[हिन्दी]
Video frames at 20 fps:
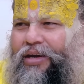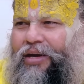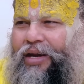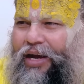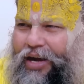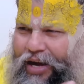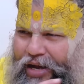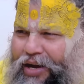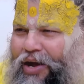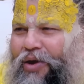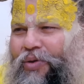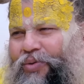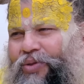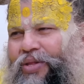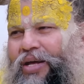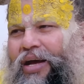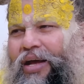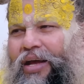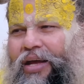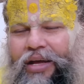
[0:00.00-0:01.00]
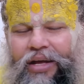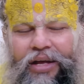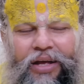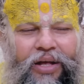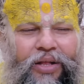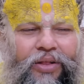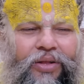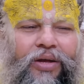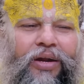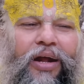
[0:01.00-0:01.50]
लगाना होता है
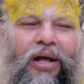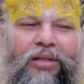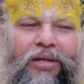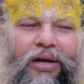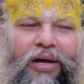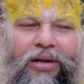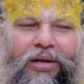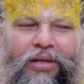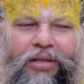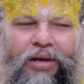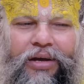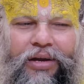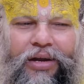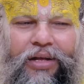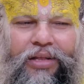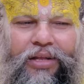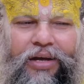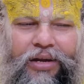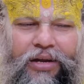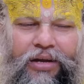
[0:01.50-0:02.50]
राधा राधा राधा राधा